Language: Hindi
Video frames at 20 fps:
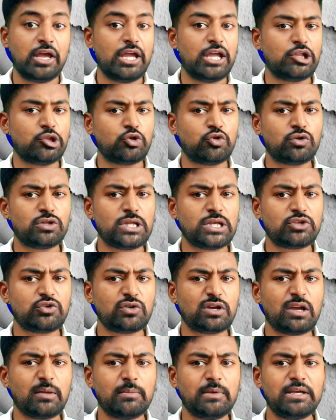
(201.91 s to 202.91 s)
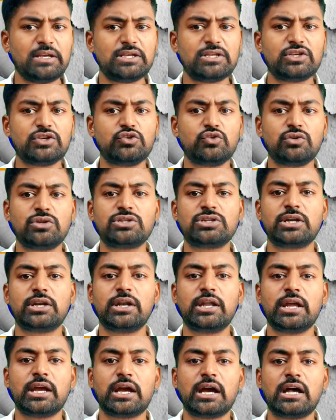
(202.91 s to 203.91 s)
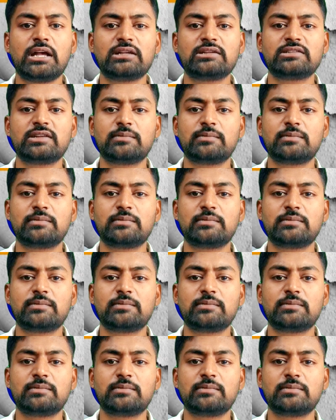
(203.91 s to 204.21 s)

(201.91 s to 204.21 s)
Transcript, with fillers: इन दोनों देशों के बीच युद्ध छिड़ने का